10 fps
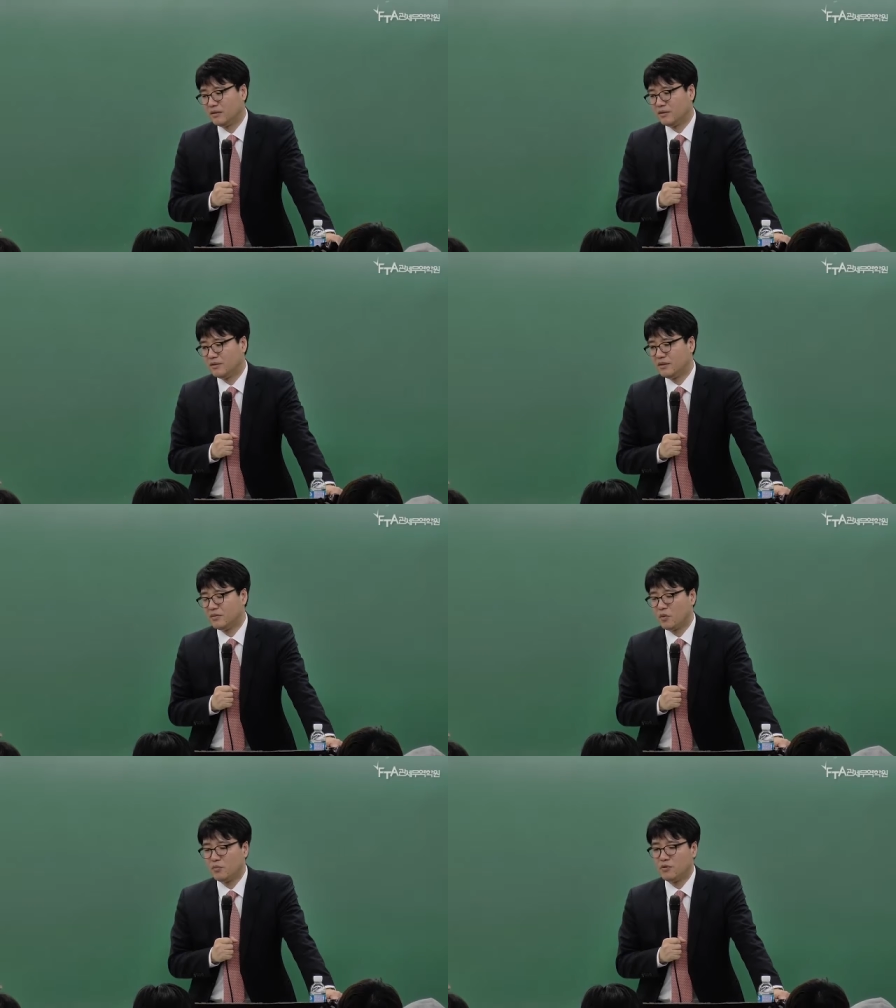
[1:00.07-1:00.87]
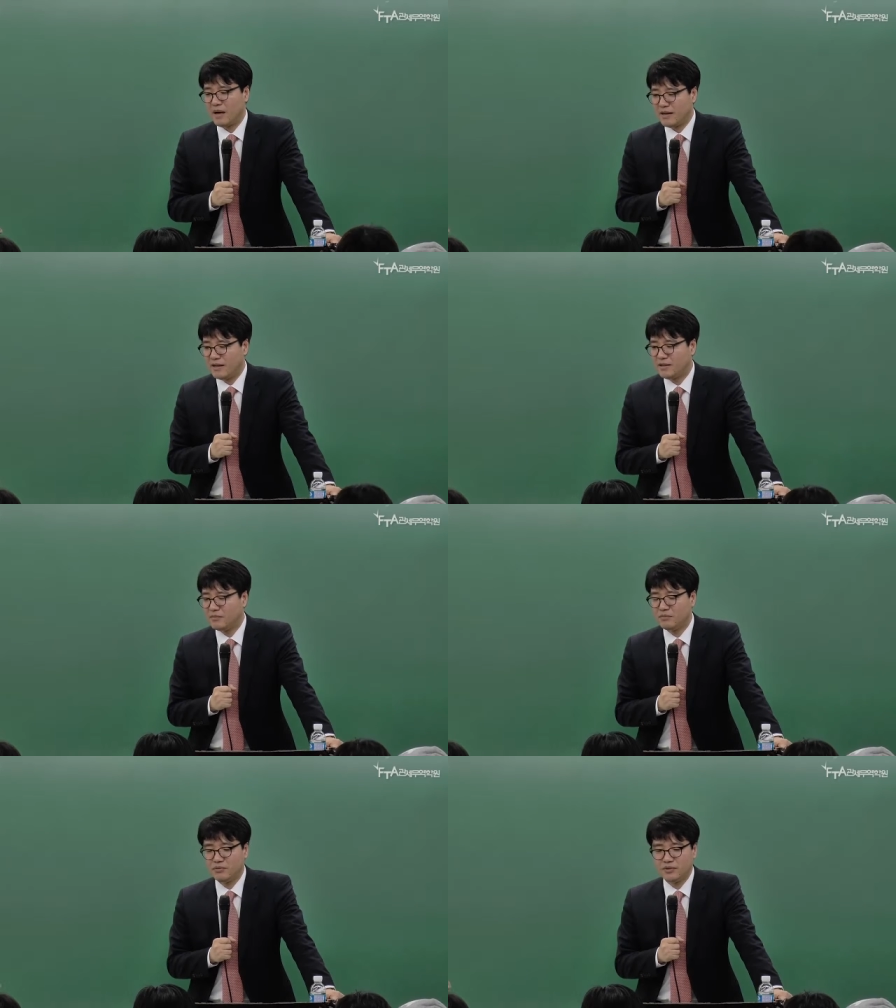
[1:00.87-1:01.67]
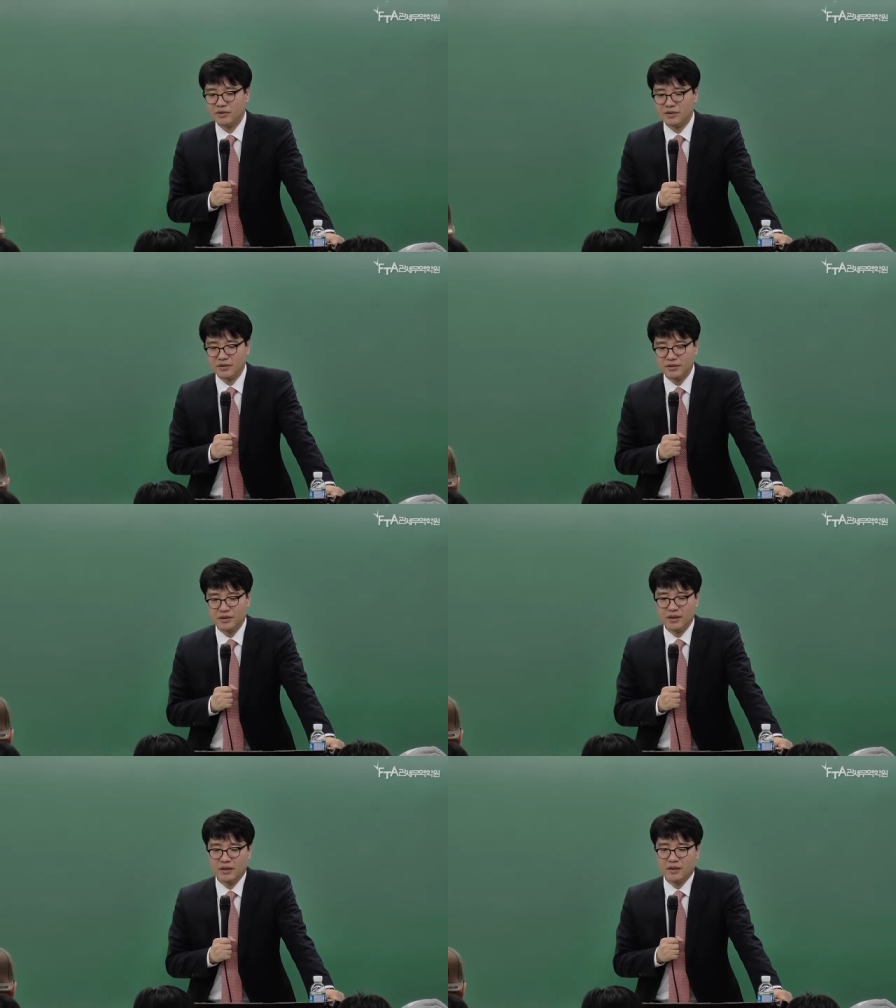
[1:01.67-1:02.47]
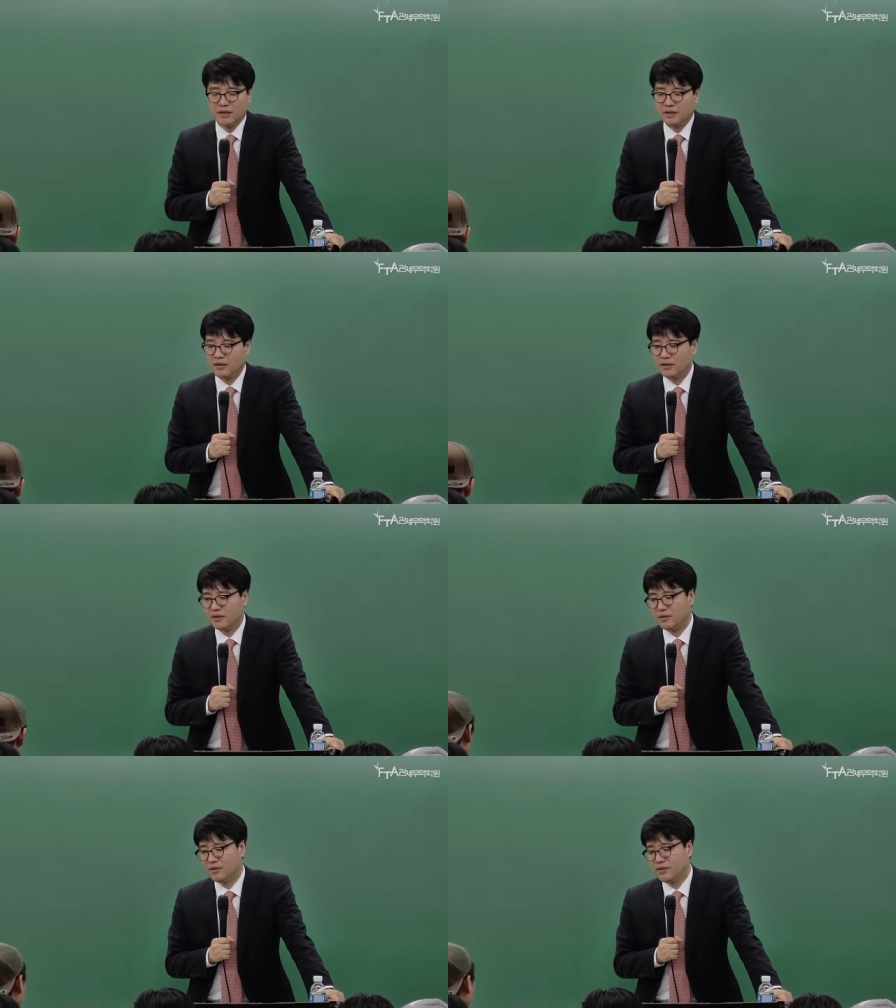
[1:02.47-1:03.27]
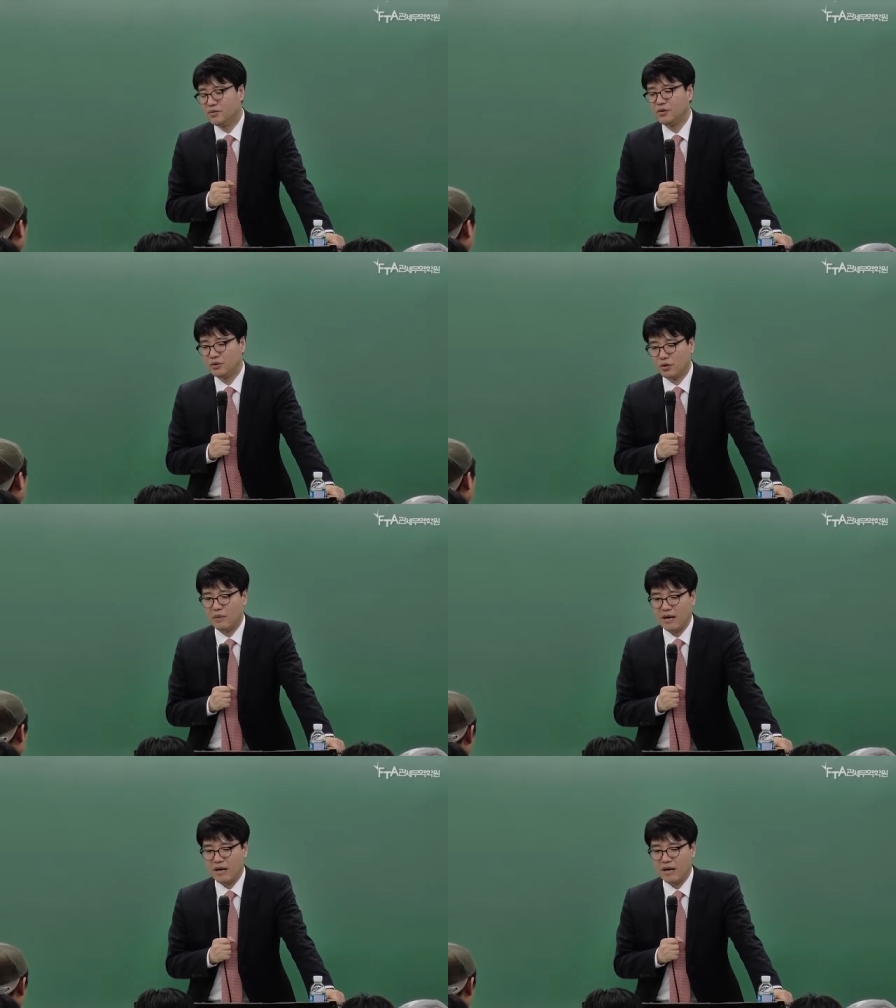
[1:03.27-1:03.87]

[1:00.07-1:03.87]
여전히 공부를 많이 하신 분들은 어, 쓸수 있도록